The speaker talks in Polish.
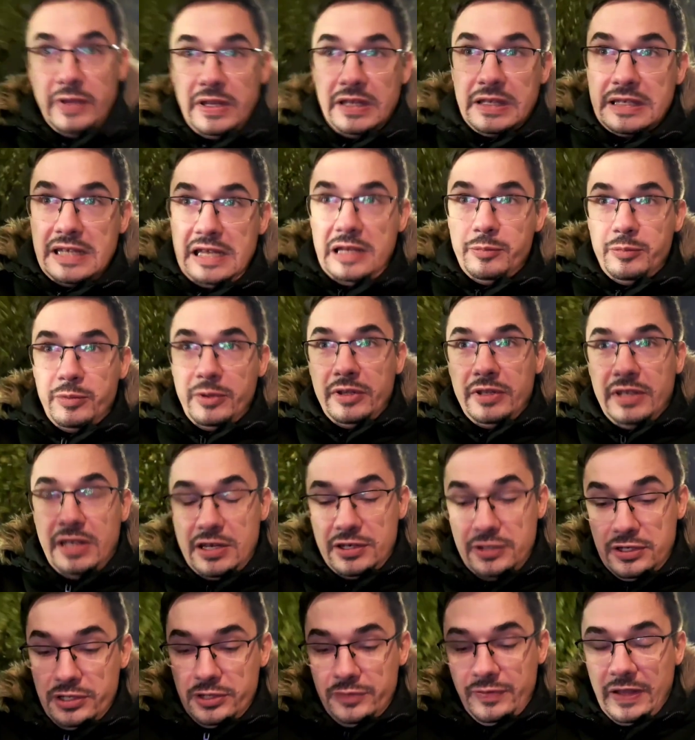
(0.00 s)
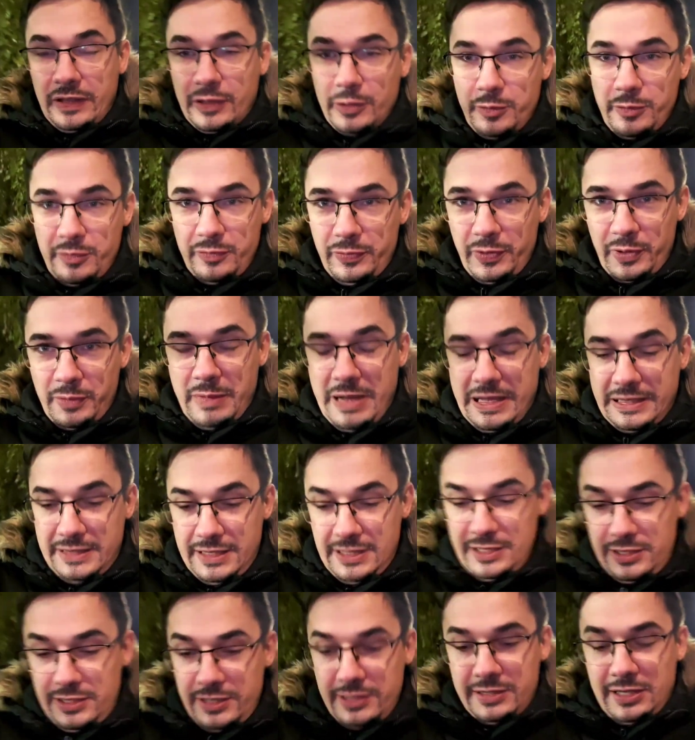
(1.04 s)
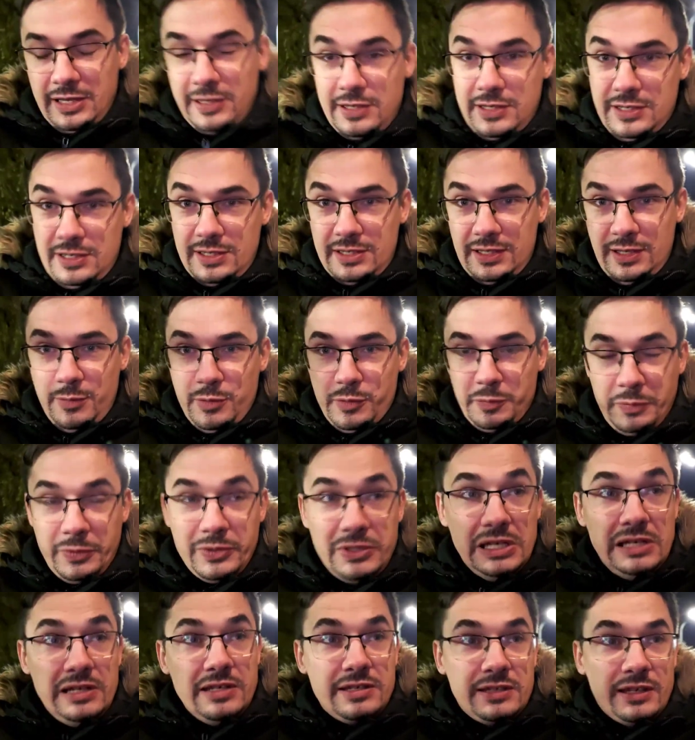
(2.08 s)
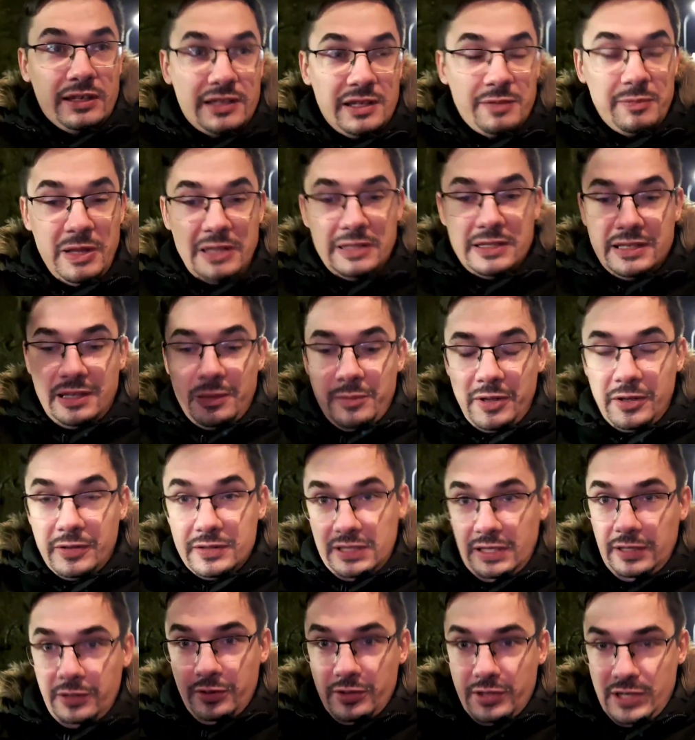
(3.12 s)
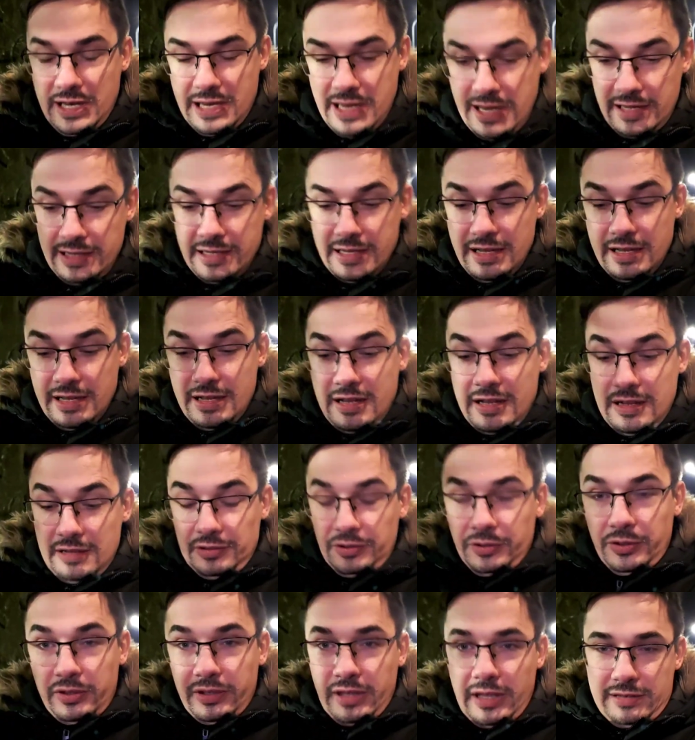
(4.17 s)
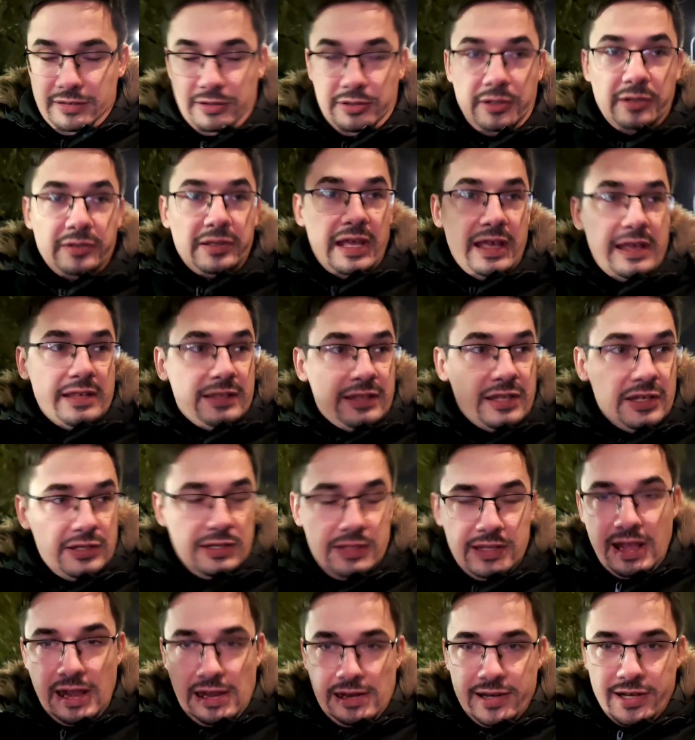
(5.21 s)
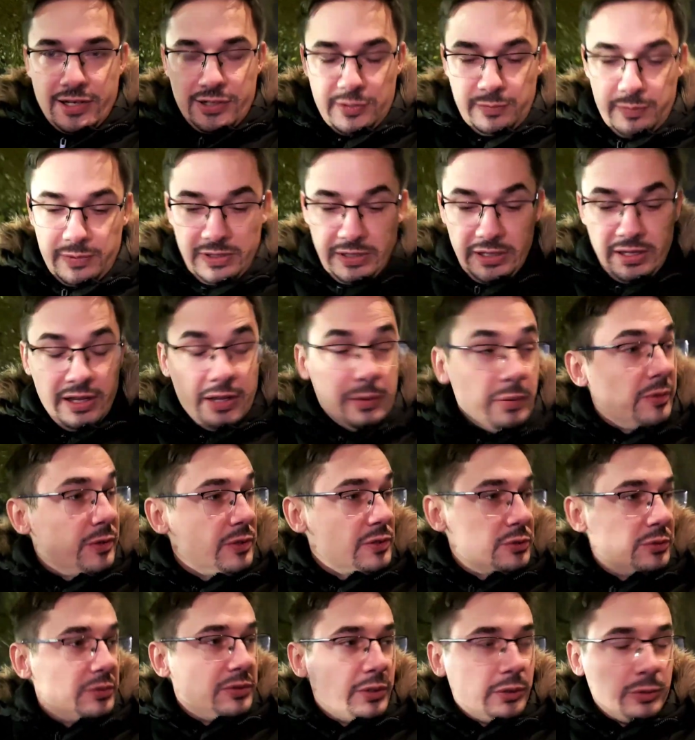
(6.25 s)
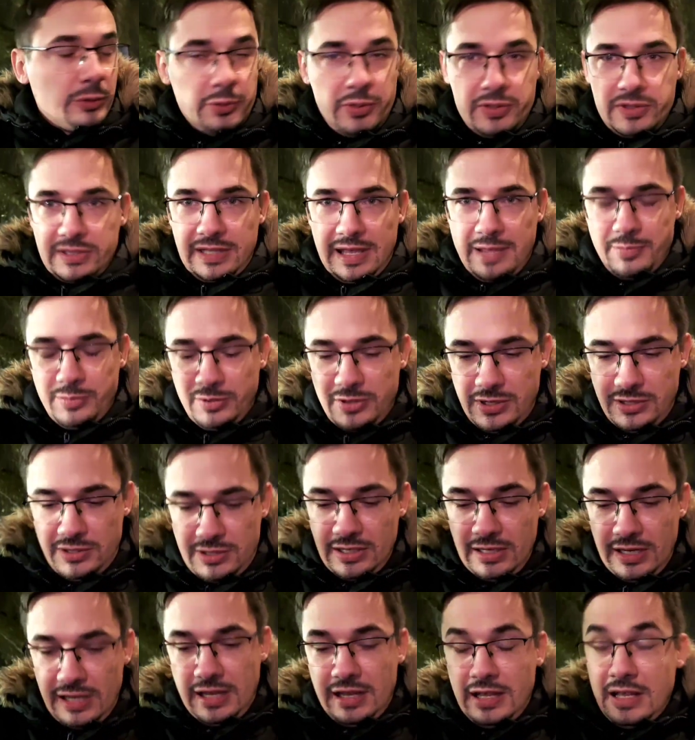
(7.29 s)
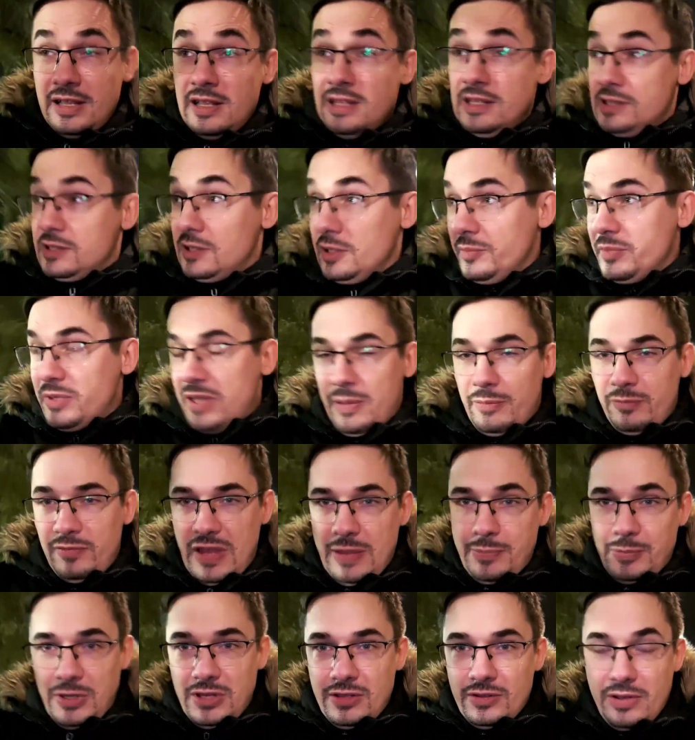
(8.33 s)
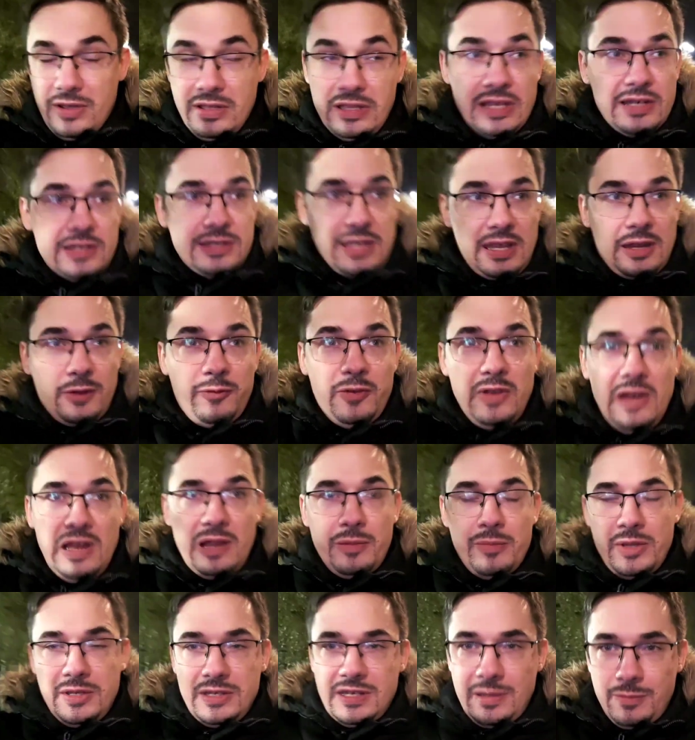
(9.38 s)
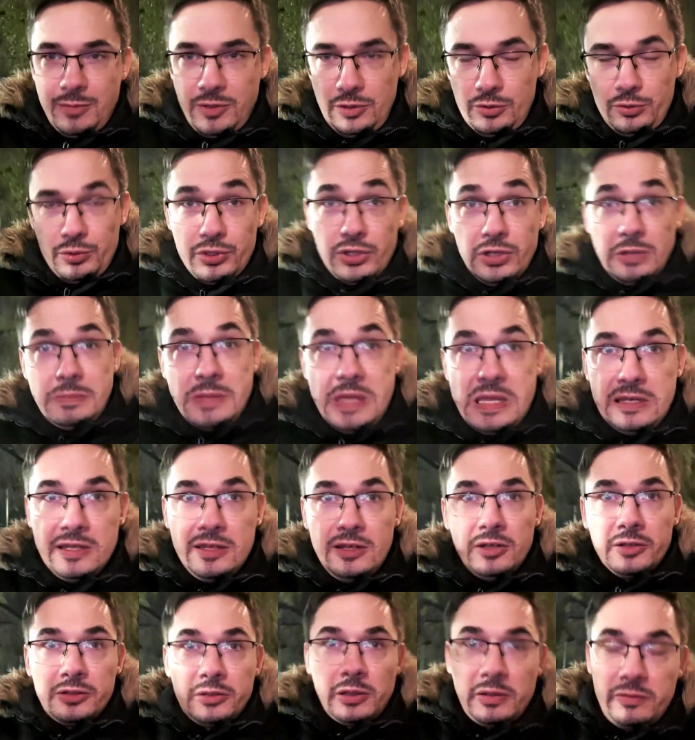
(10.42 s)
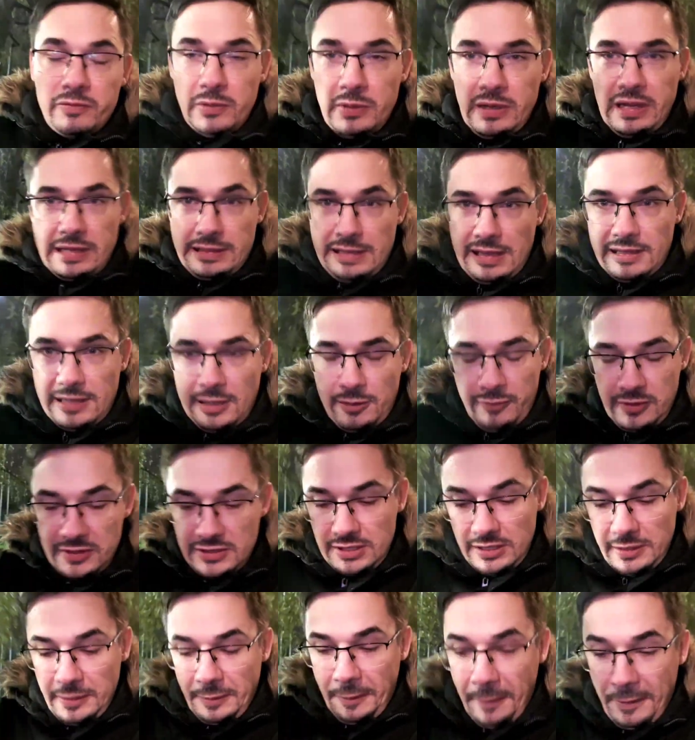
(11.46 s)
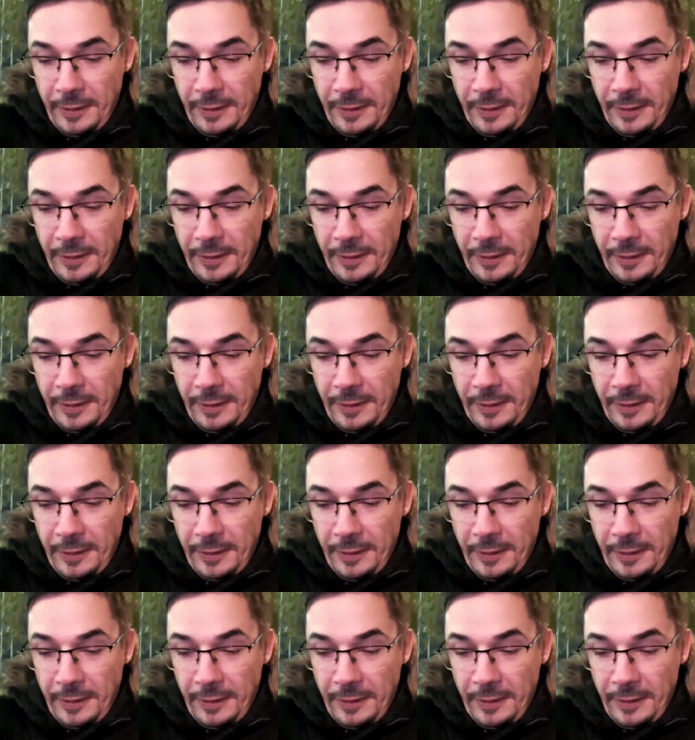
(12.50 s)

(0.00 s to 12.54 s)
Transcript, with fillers: więc jakby też świetną informację, jeśli chcecie się z kimś podzielić na temat samego zagrożenia, to ta strona jest też idealna, żeby po prostu to udostępnić. Są tam wlepki, no i też za chwilę będziemy już mieli gotową gazetę, więc